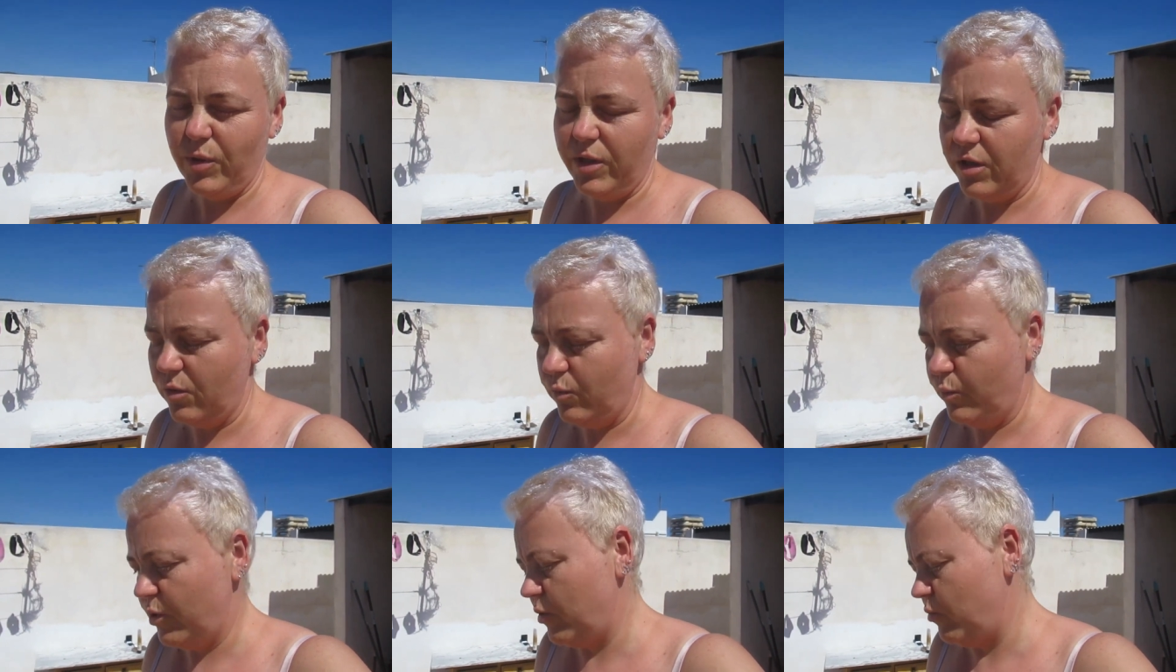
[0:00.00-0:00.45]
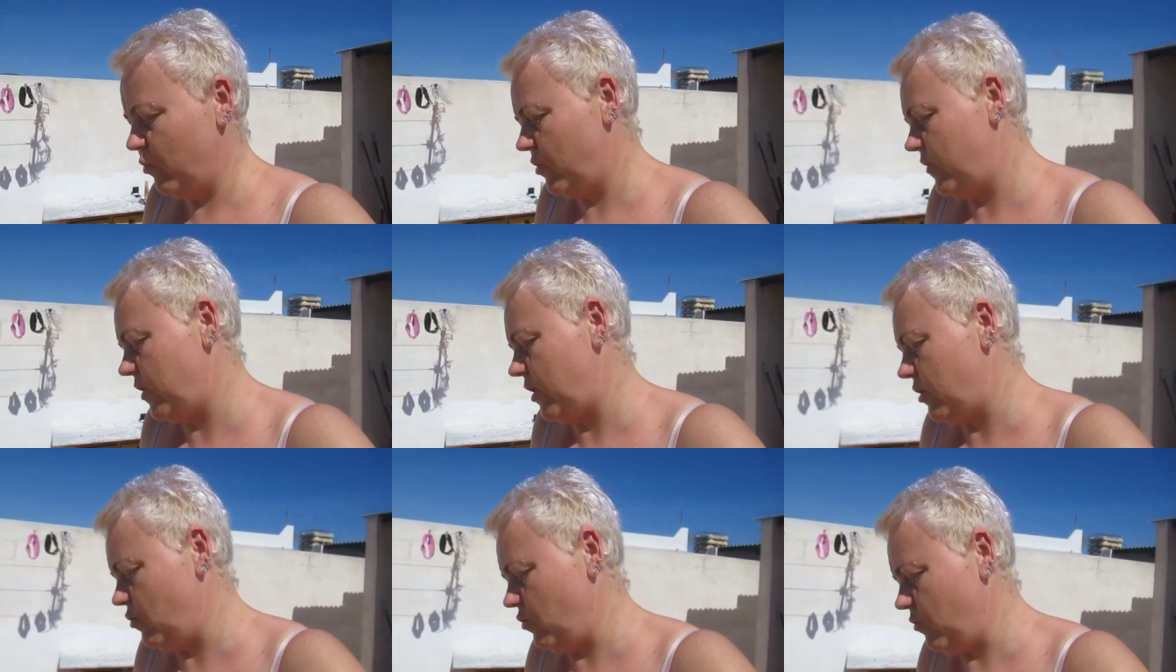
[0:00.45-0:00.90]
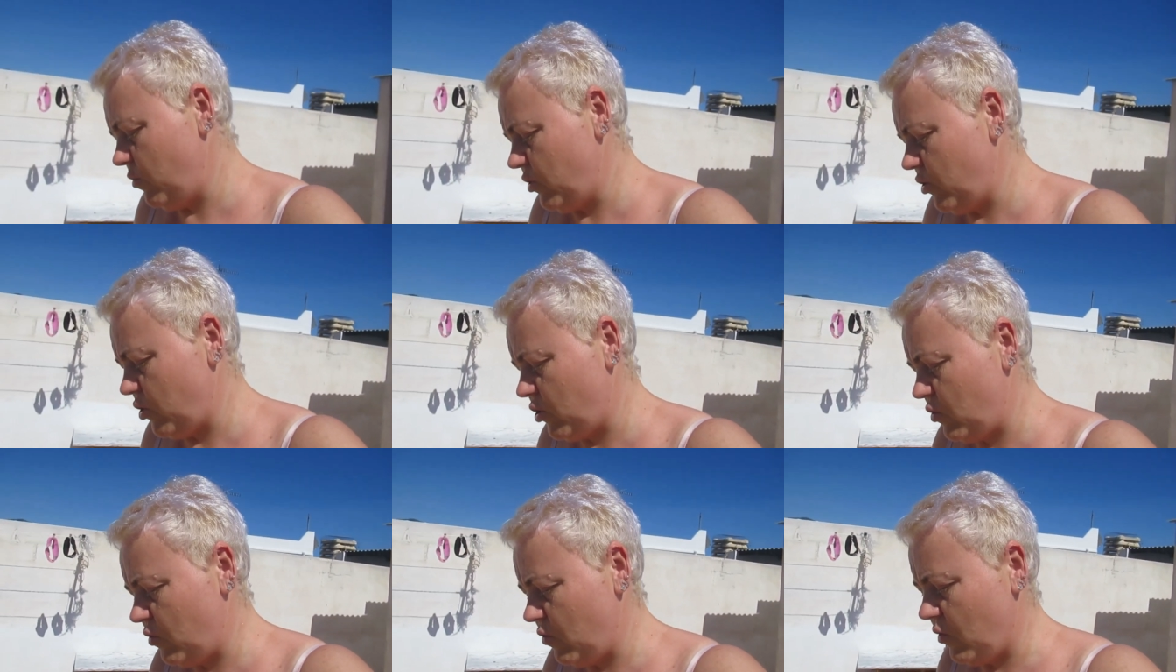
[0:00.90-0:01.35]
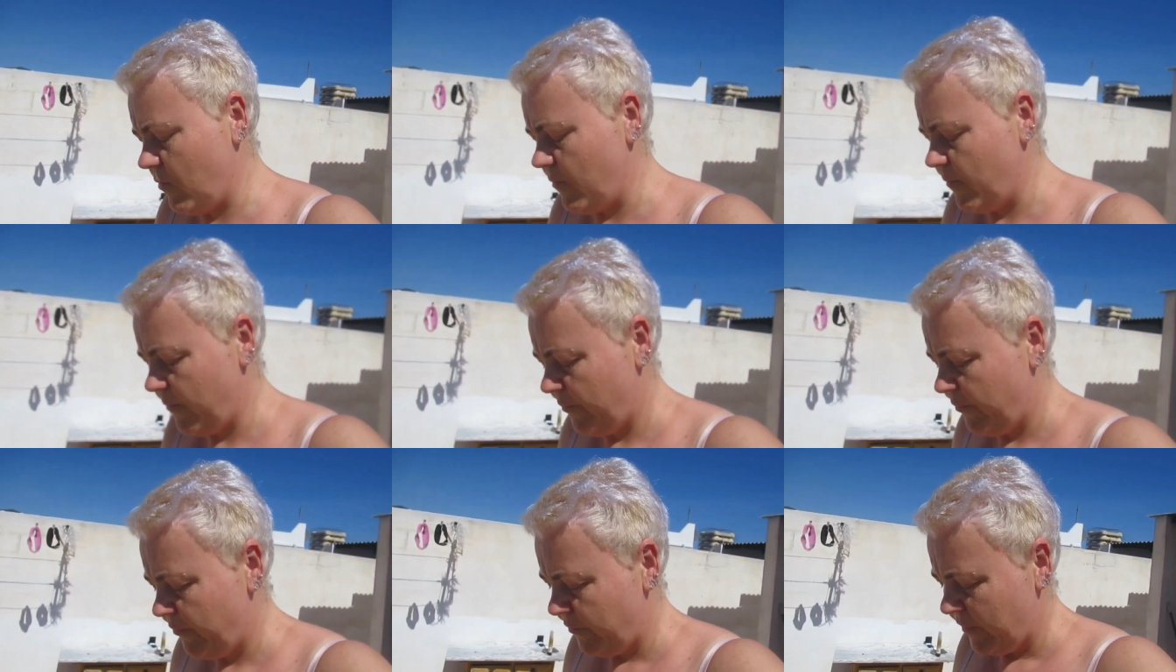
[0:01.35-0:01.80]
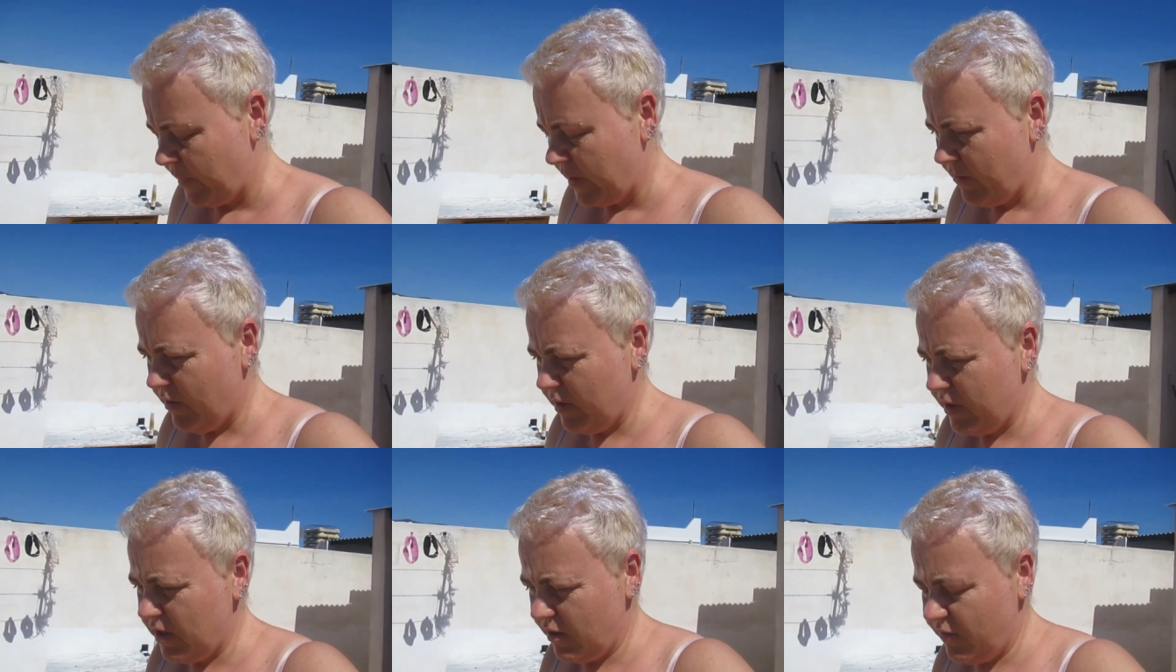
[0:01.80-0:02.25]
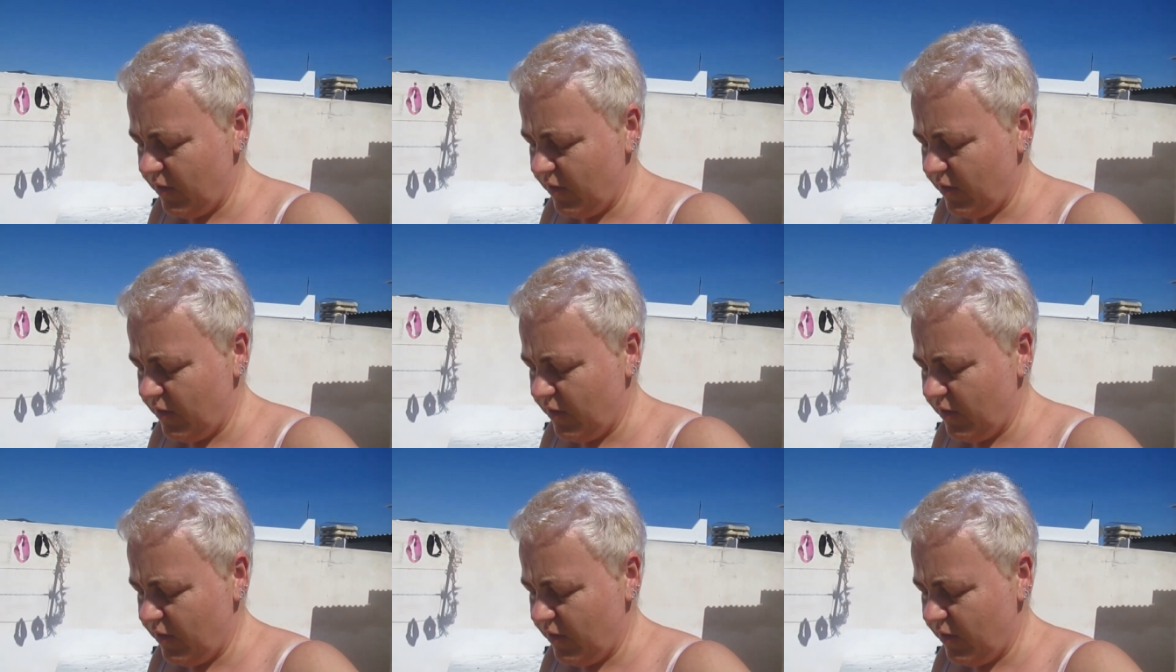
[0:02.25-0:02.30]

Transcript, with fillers: Поэтому почему-то все думают, что в эти